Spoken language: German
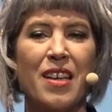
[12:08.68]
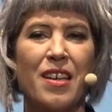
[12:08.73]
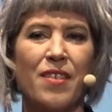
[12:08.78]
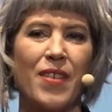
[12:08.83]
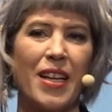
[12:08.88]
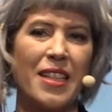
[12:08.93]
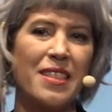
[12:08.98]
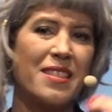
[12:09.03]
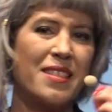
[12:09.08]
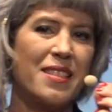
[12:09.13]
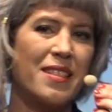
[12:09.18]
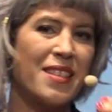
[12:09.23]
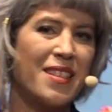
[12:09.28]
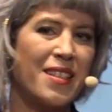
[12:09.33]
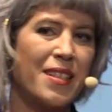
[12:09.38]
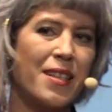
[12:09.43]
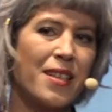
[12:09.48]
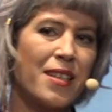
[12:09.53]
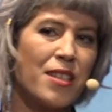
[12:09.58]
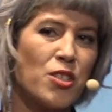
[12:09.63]
weil
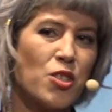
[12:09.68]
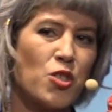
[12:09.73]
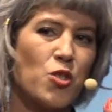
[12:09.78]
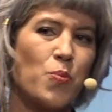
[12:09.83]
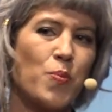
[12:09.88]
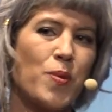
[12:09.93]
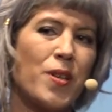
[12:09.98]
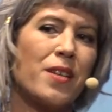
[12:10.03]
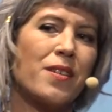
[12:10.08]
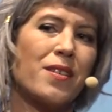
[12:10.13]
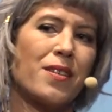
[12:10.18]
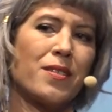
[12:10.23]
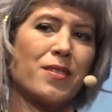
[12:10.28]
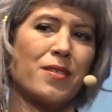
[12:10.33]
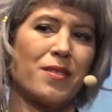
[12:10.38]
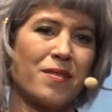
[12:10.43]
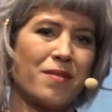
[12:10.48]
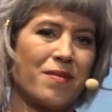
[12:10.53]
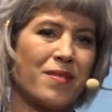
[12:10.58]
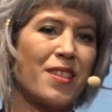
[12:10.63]
Tiere
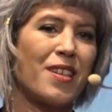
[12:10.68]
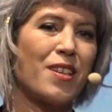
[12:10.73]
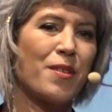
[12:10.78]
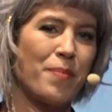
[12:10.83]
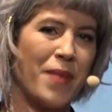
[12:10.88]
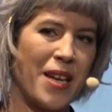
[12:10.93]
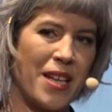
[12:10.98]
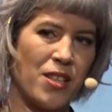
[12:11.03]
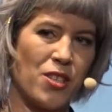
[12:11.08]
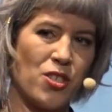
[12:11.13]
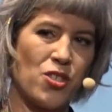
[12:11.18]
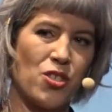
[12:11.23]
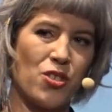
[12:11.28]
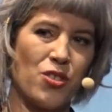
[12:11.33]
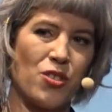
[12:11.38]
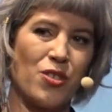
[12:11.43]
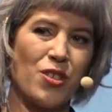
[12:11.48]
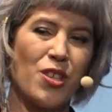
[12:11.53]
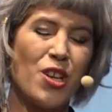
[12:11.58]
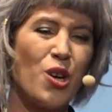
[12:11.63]
spiegeln
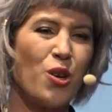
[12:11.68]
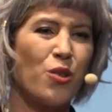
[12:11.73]
Menschen.